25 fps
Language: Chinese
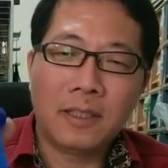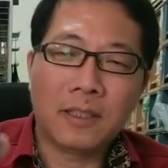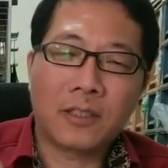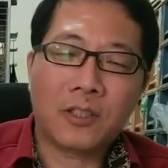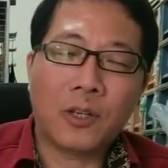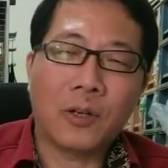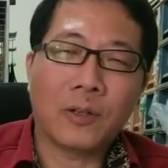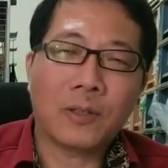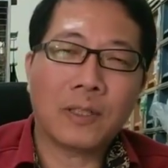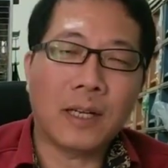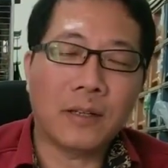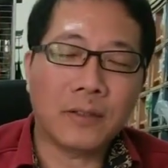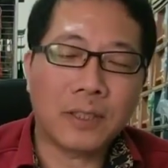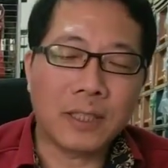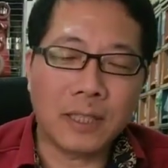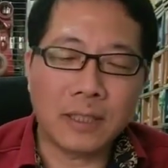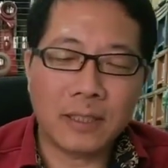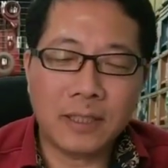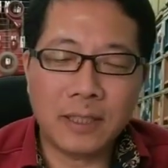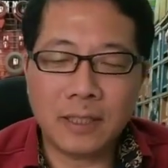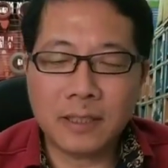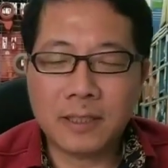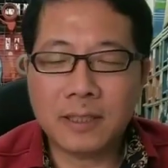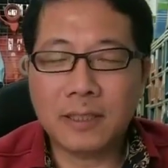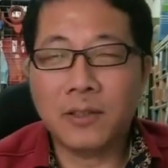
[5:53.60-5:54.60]
你抽到
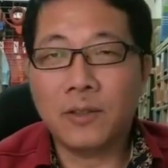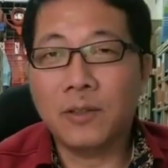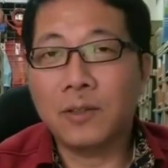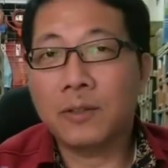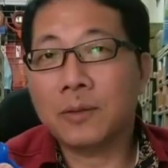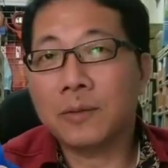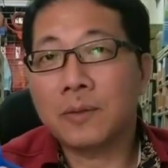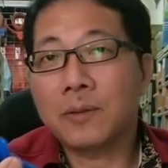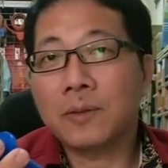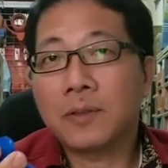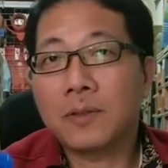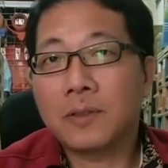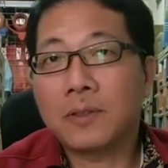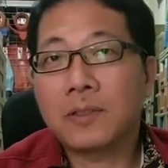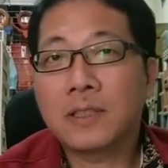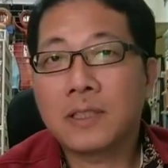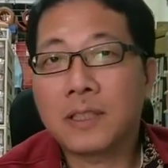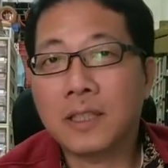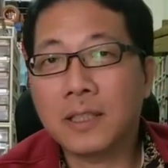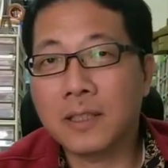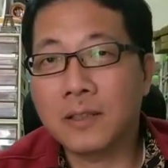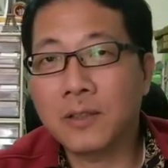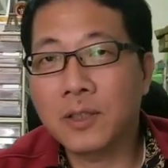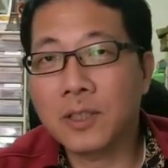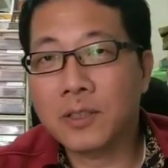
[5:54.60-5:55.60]
奖项之后，
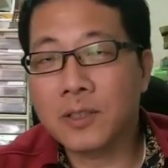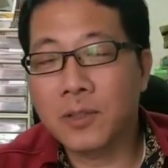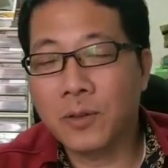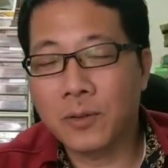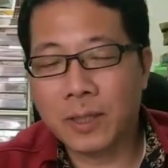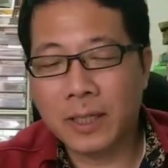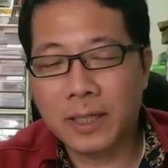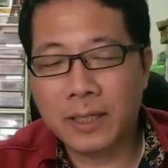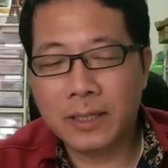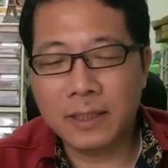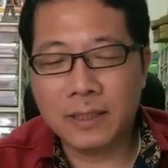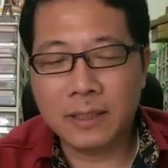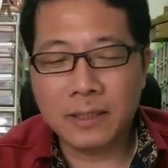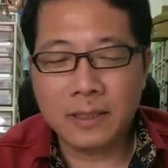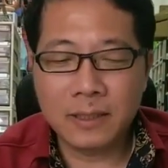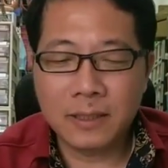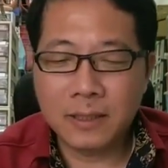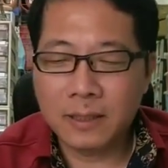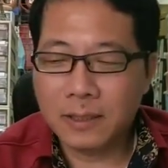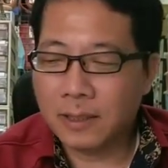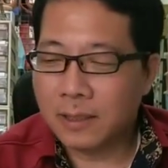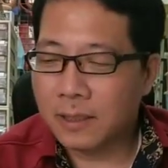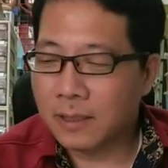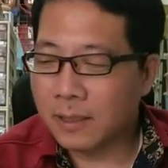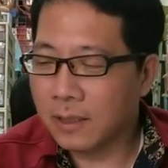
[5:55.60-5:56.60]
这个会送给你，
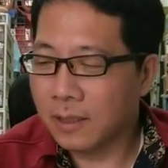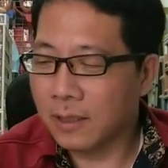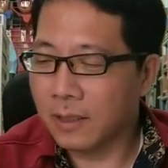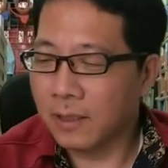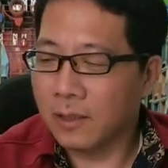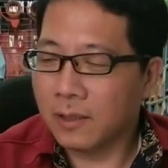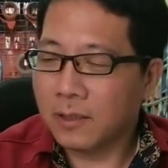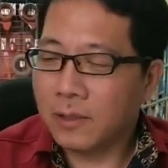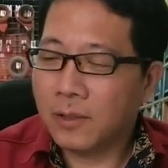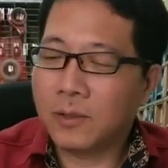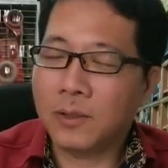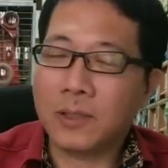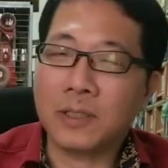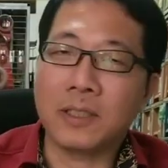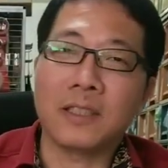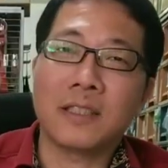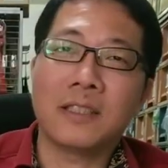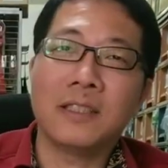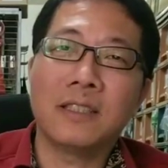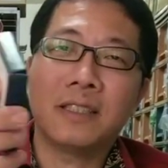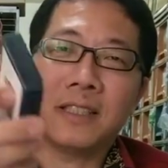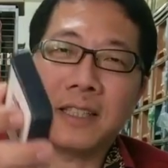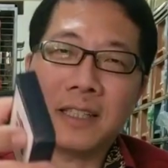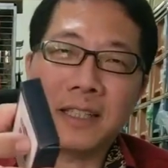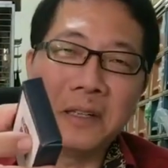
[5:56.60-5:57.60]
啊，或者
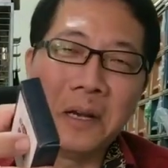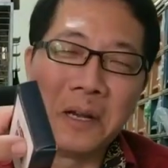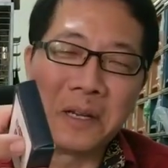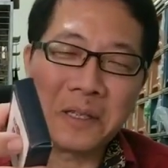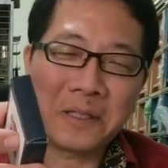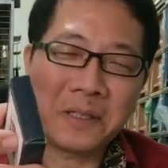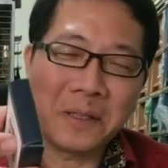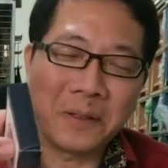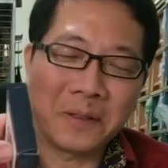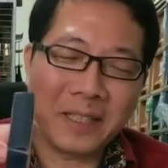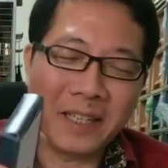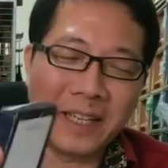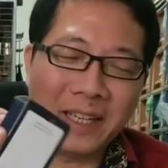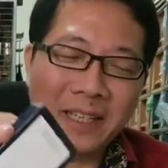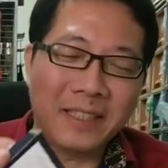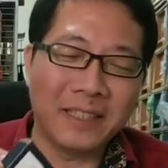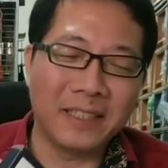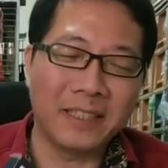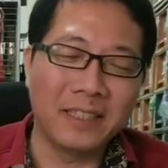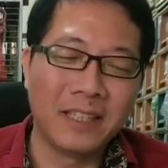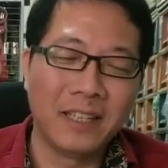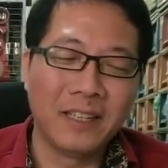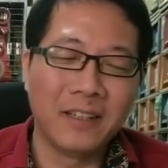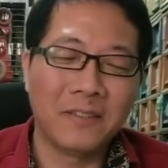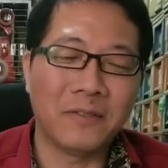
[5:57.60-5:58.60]
是这个会送给
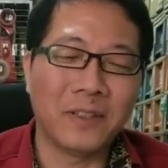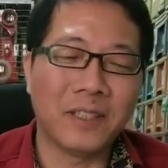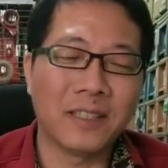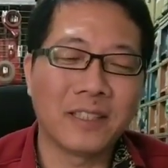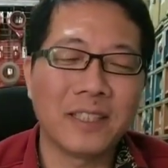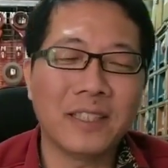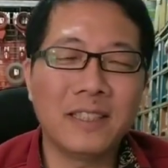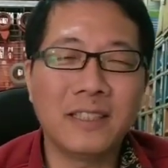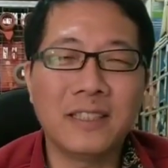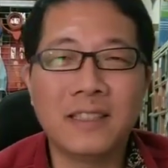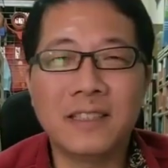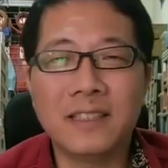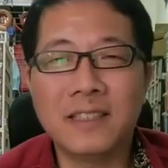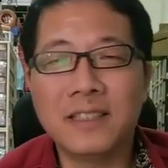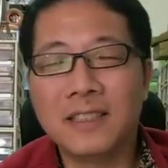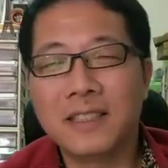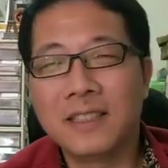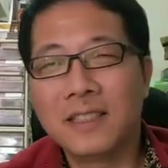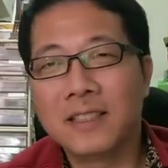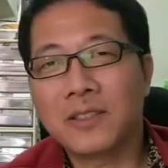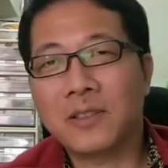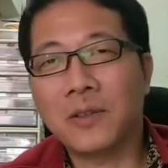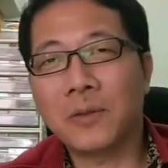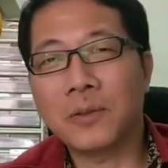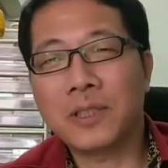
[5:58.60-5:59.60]
你，反正呢，
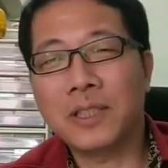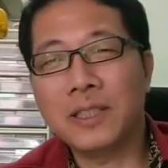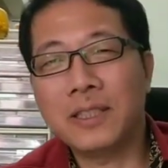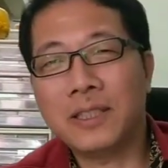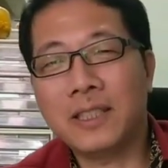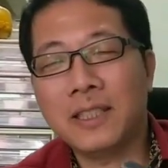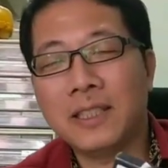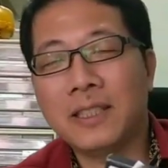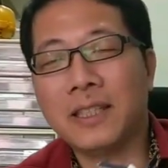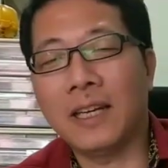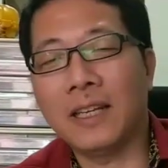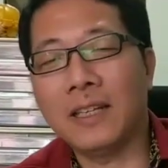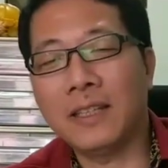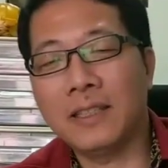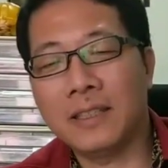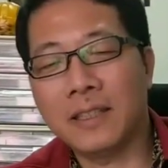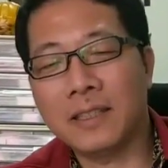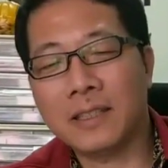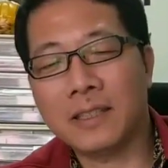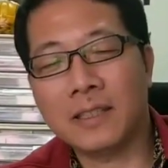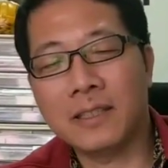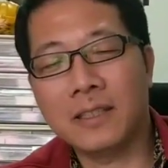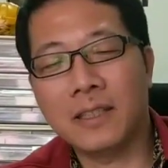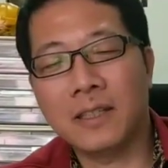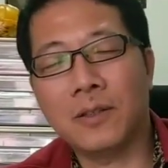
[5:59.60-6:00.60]
东西寄给你
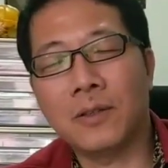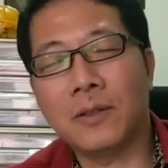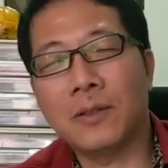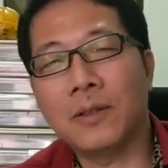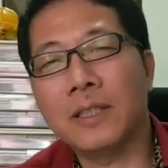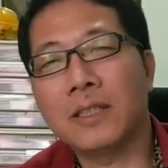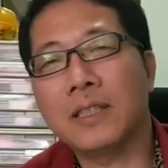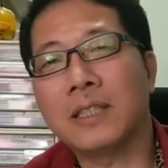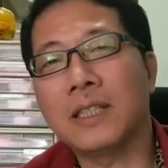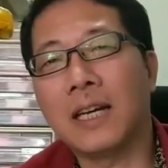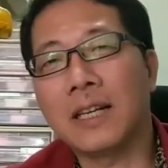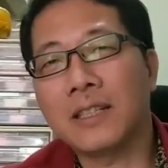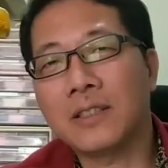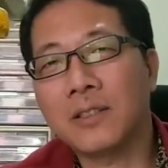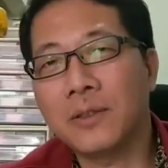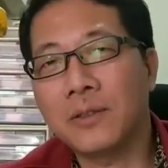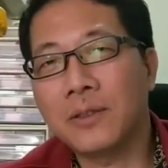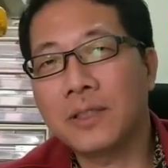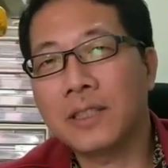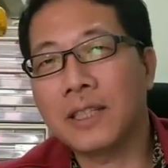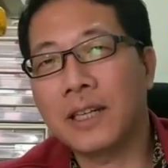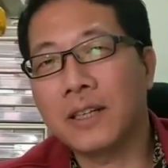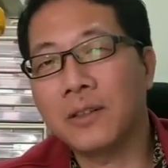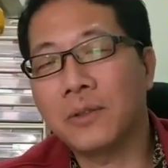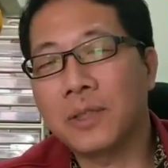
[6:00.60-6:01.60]
的时候，我会加
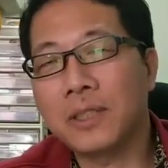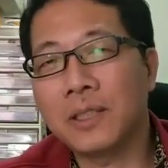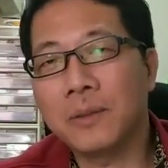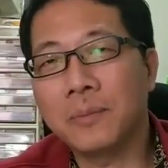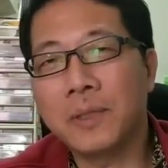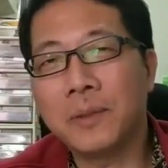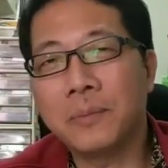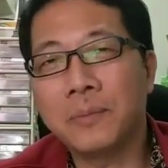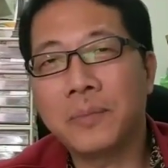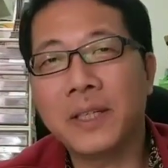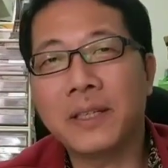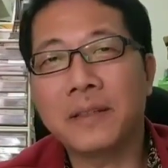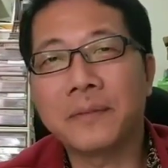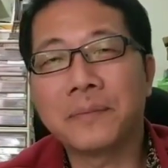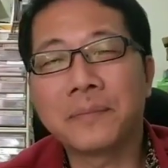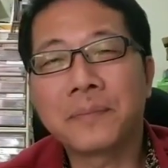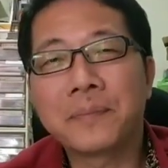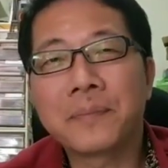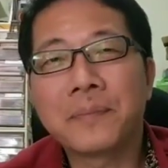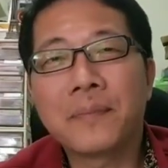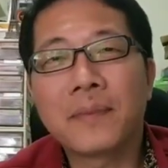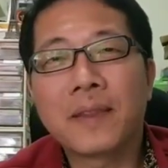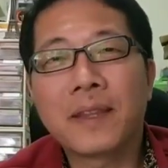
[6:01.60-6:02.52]
送一张我的名片，